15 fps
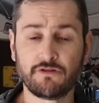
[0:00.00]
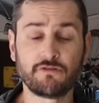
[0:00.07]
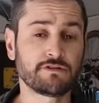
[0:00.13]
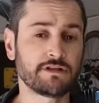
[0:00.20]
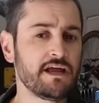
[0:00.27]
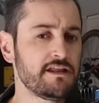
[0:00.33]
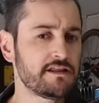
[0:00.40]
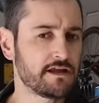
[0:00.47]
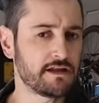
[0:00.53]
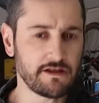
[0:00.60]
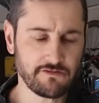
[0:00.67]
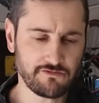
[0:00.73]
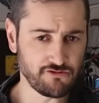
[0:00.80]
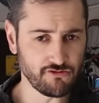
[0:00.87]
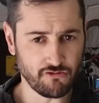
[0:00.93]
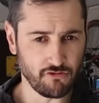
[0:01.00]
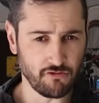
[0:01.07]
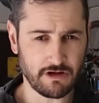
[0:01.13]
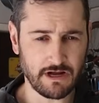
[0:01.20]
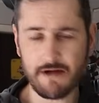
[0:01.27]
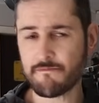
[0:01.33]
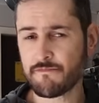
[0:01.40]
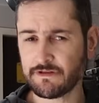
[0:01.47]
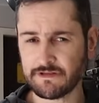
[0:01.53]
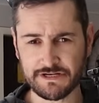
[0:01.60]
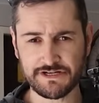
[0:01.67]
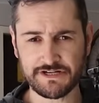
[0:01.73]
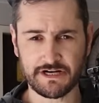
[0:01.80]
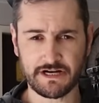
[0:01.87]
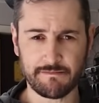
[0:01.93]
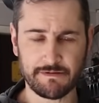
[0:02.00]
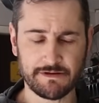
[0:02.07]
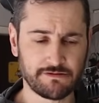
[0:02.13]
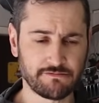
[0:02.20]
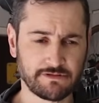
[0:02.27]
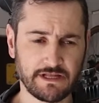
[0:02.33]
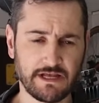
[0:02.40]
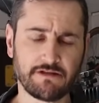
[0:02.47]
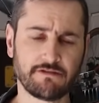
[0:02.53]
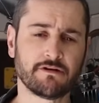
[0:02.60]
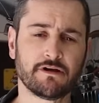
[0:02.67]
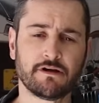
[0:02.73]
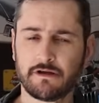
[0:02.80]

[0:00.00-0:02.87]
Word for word: não tem interesse de colocar, muita gente acaba não tendo,